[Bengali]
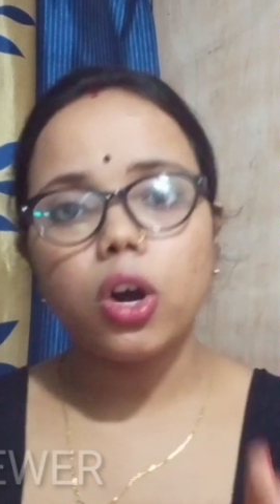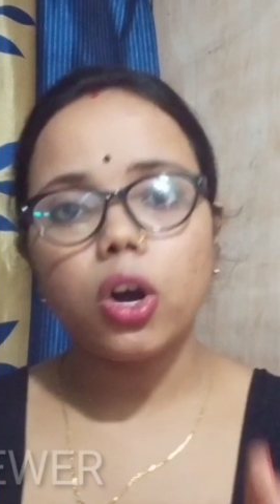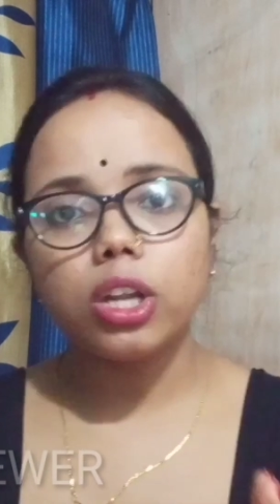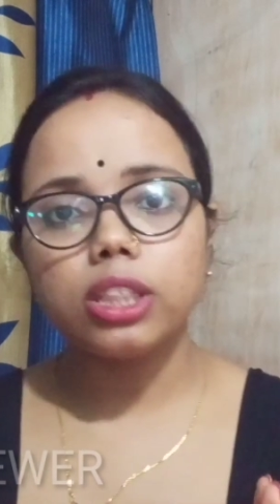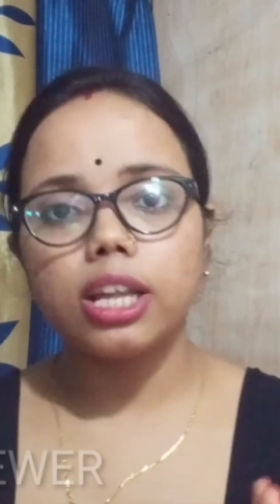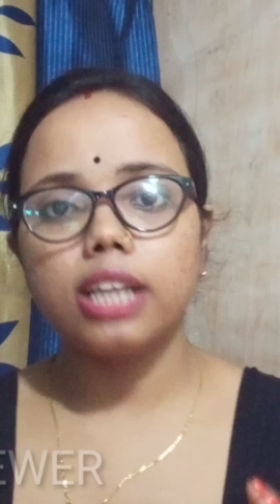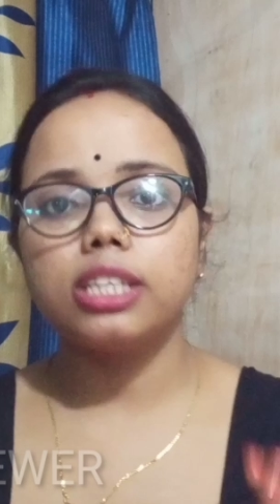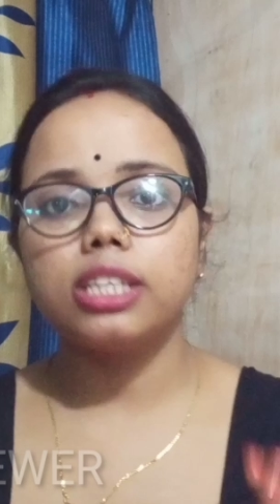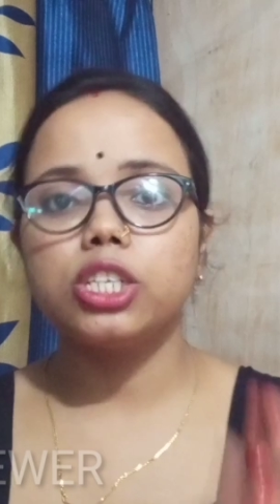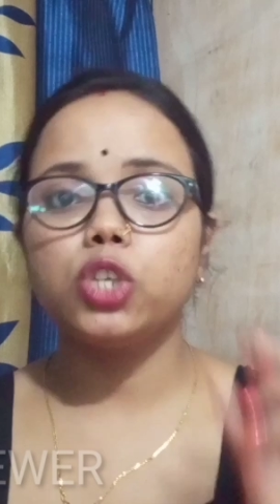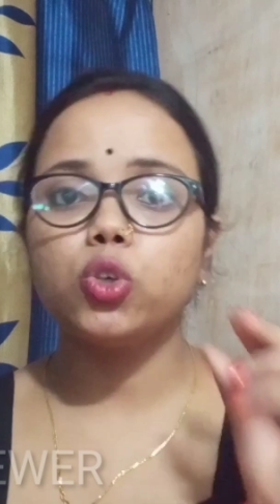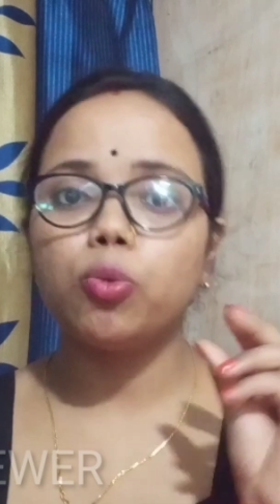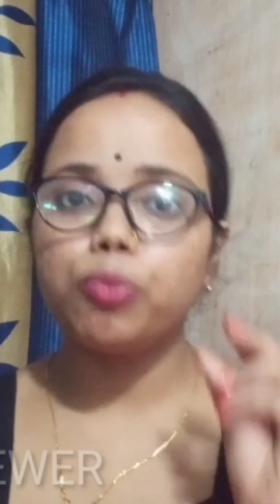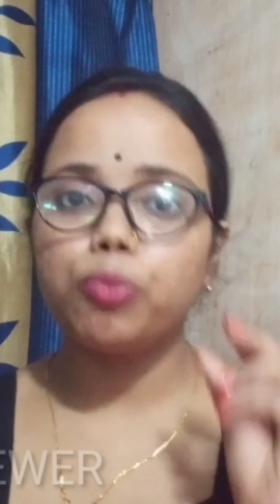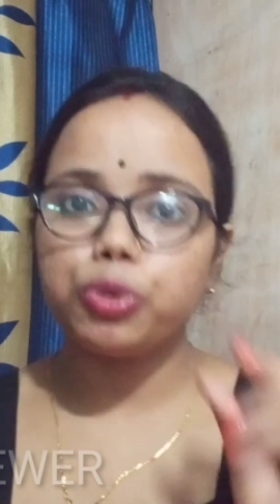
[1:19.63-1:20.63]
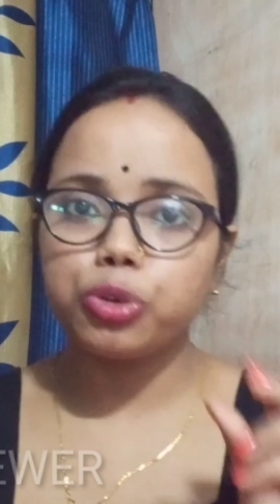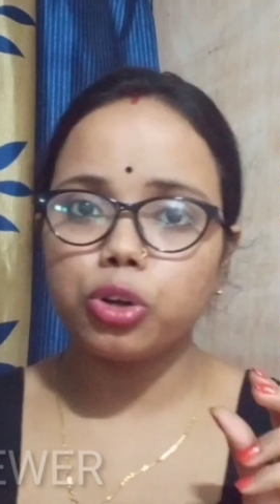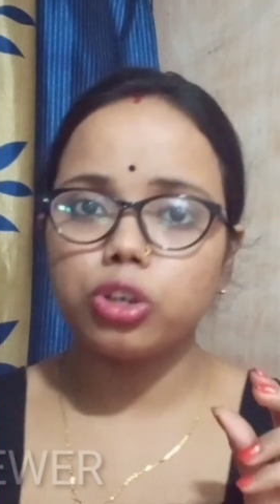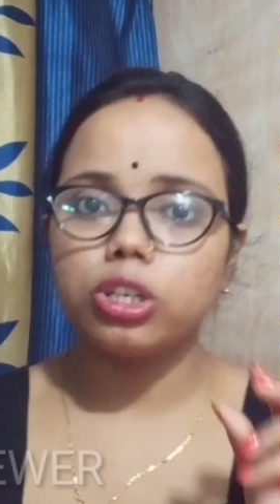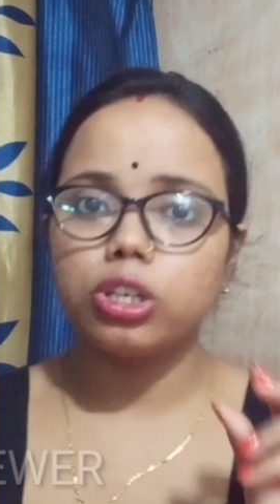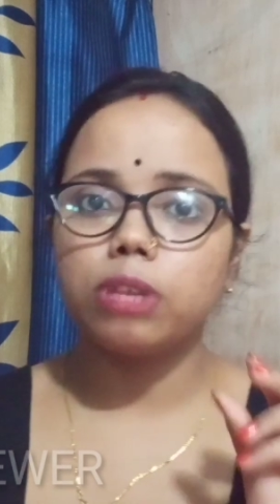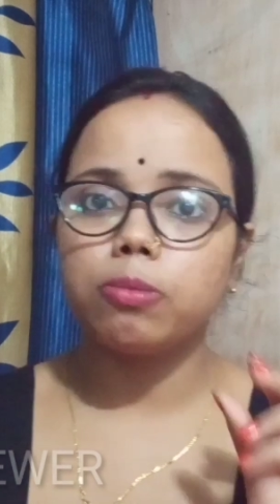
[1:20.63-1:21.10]
অর্থাৎ সে চব্বিশ
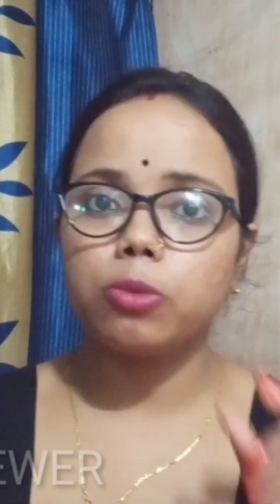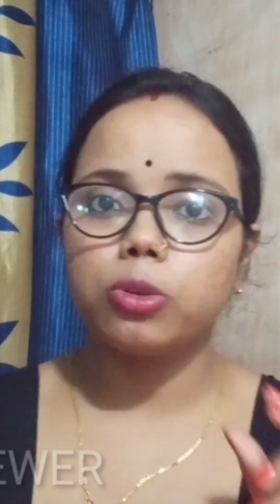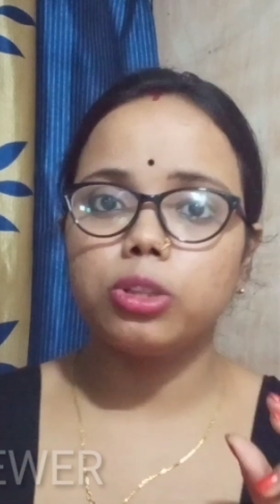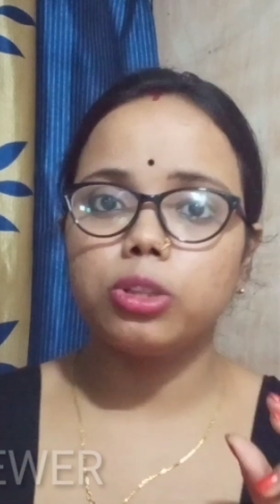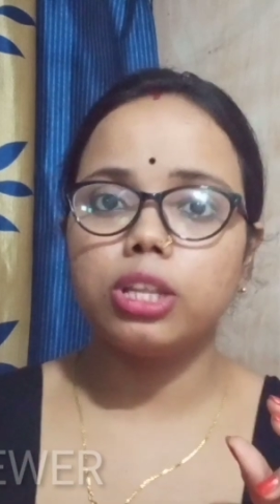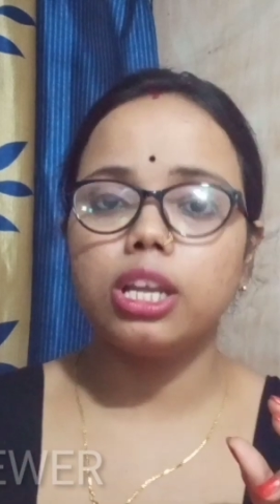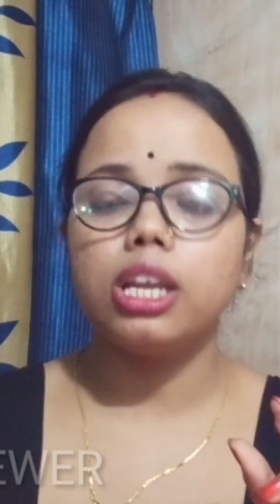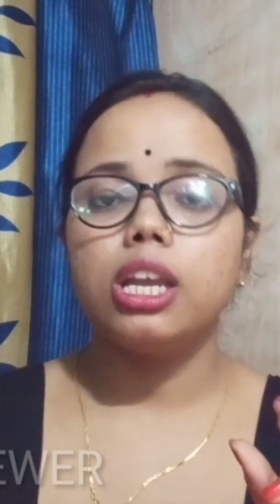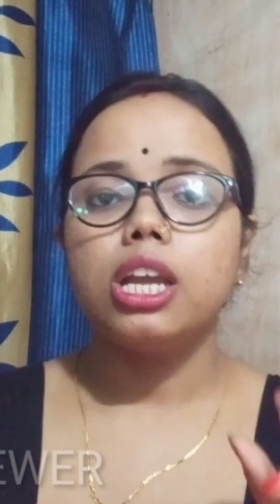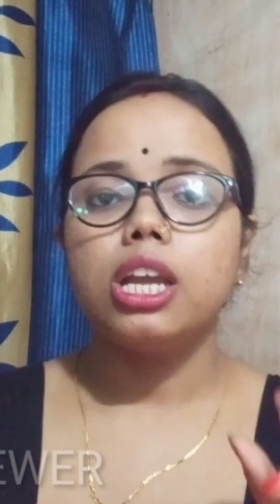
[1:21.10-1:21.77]
ঘন্টার মধ্যে